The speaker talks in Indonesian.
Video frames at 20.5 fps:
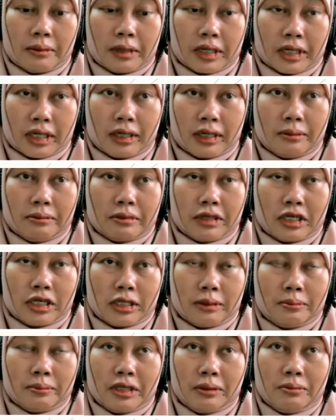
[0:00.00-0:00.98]
maka
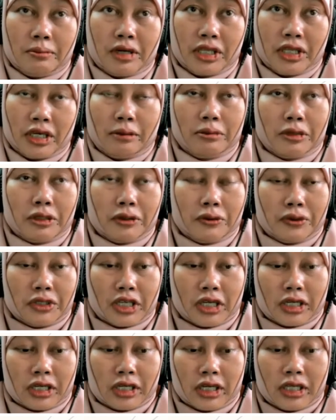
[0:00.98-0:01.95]
lebih banyak
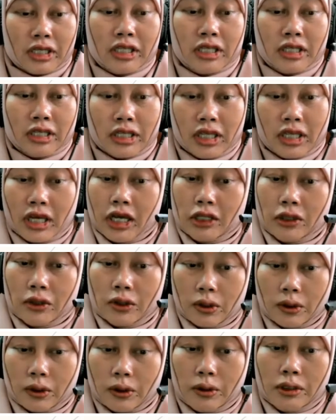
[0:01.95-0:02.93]
menggunakan lini
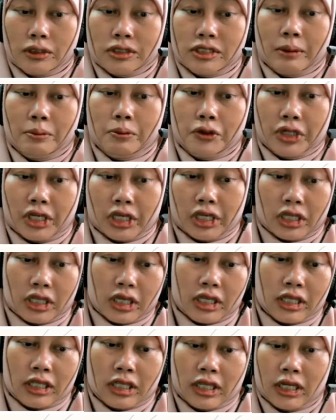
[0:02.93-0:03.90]
atau campuran
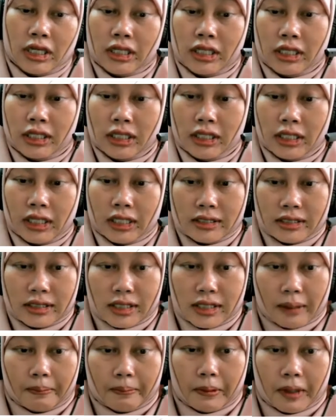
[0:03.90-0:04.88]
antara lini dan
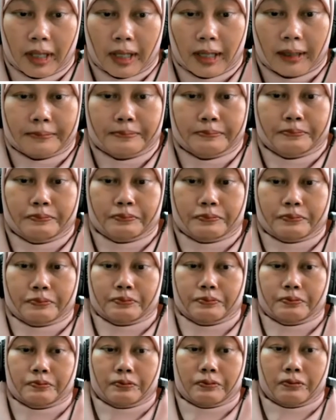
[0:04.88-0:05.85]
staff ya.
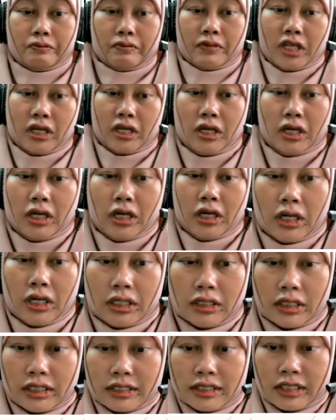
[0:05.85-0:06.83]

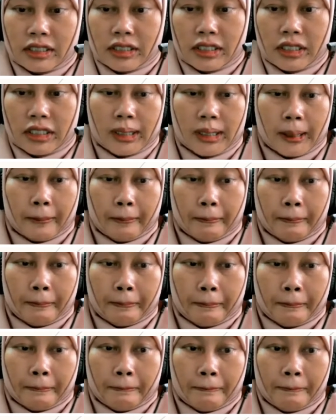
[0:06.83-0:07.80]
Di sini
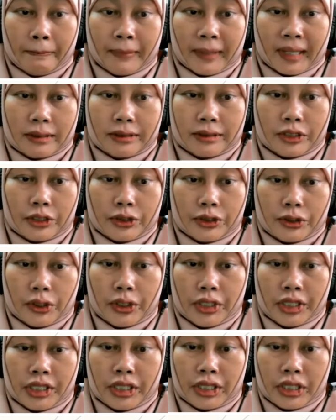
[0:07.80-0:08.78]
hmm,
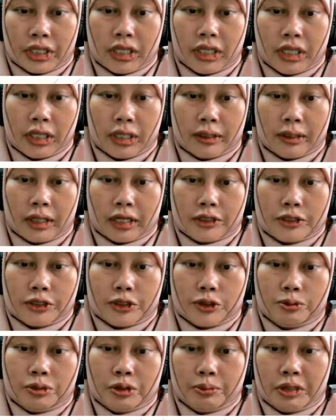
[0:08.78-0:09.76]
contoh lini
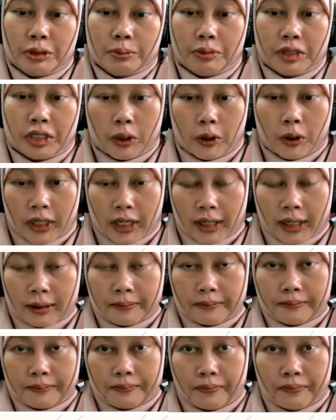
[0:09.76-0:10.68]
langsung memimpin orang.